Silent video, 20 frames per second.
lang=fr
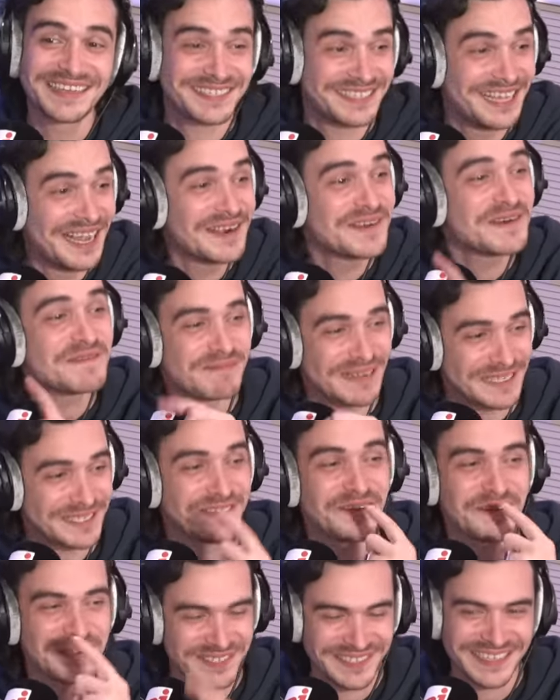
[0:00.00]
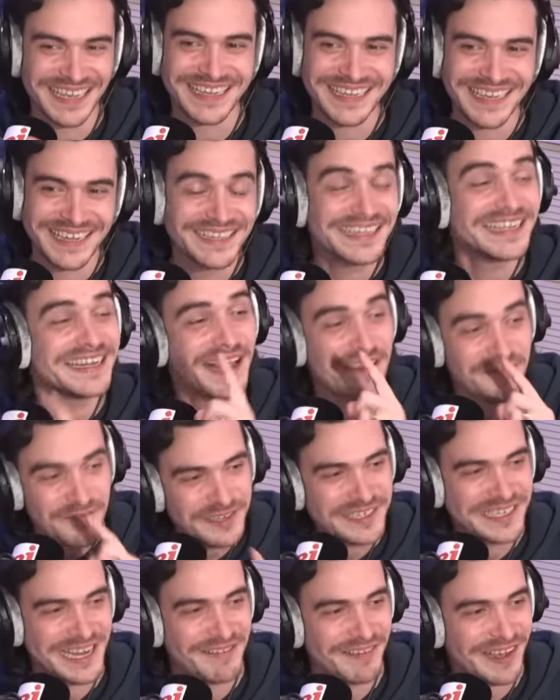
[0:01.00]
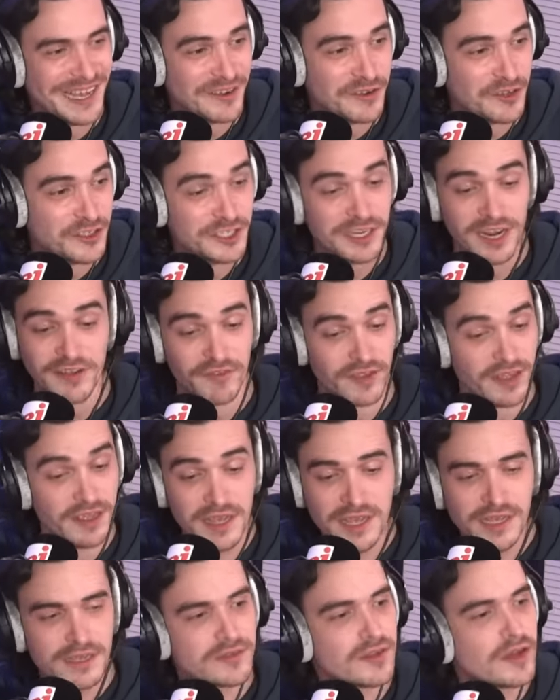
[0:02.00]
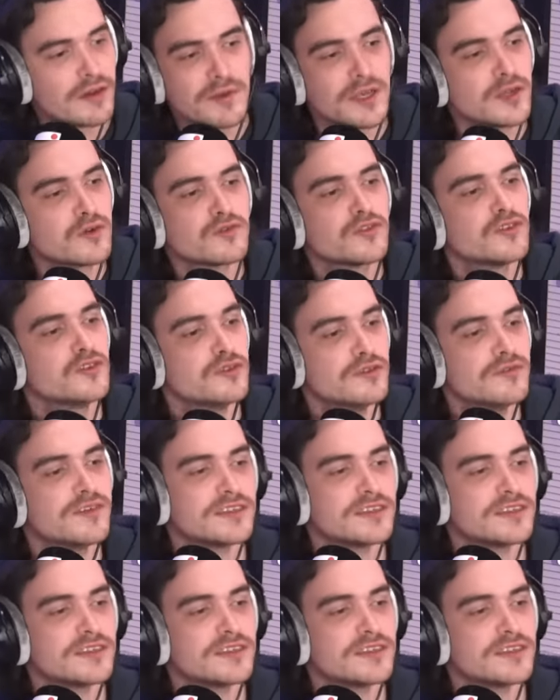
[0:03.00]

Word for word: un salaud parce qu'on s'est regardé, il a vu qu'il avait raccroché, il a fait Non mais continue,